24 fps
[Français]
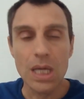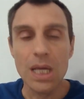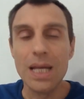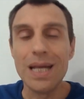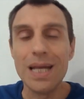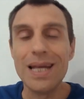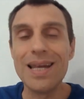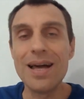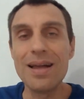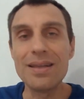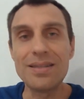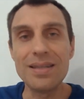
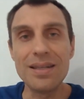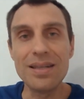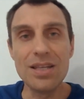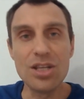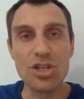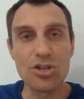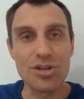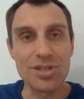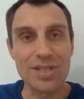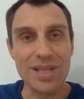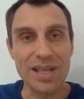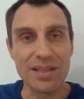
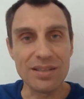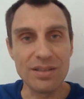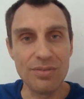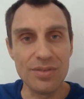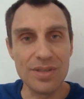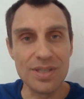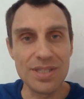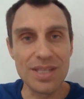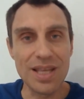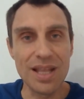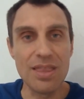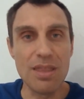l'intelligence
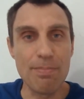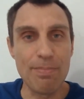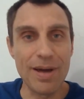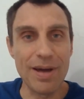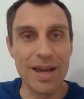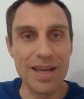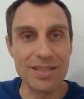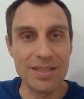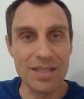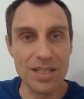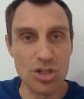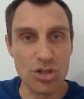artificielle n'est pas
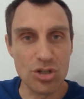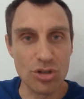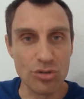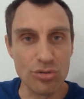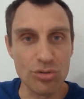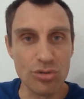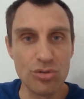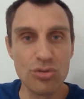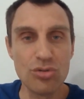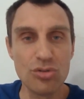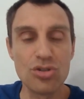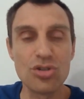intelligente
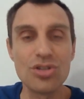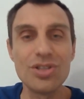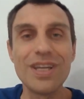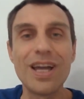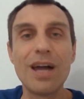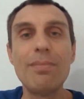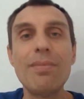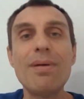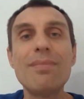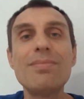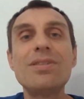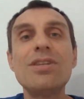du tout, je dirais
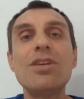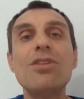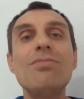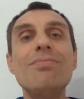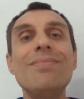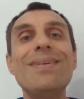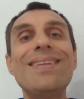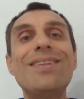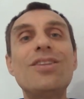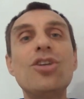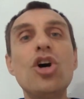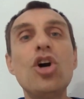même c'est une
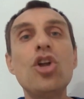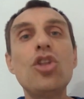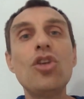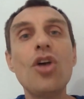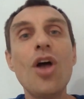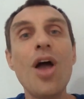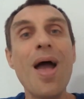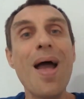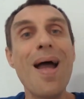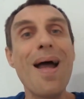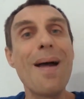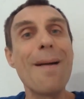méthode
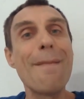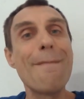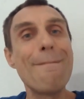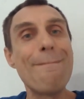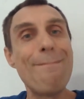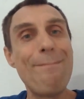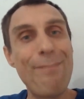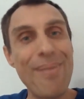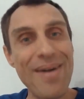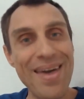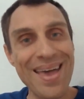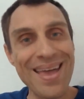
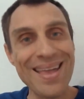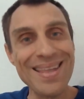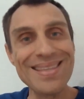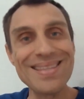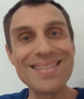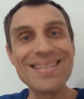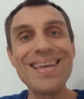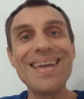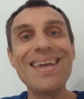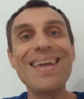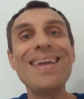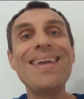
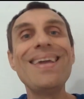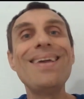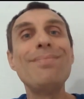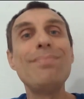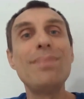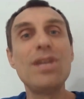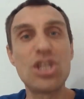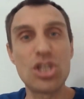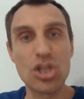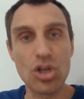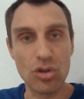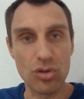bête et
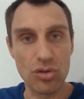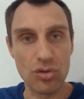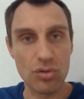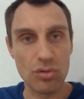méchante.